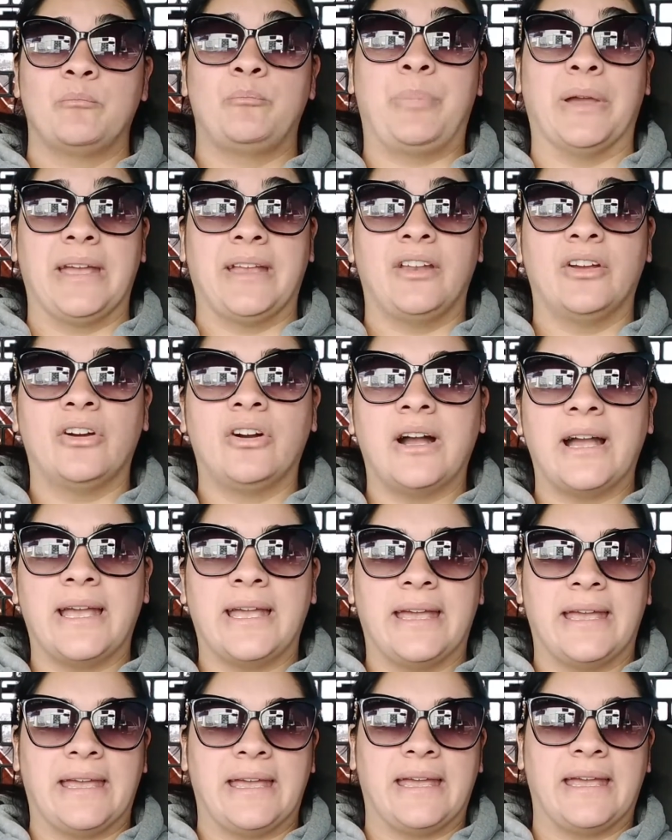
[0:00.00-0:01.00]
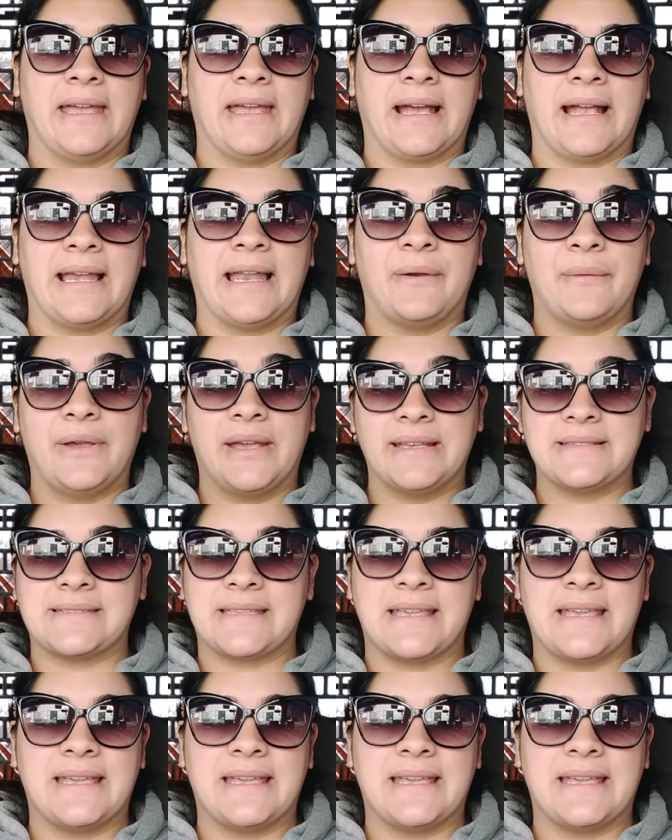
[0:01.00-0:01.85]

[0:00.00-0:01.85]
Pero eh, a la vez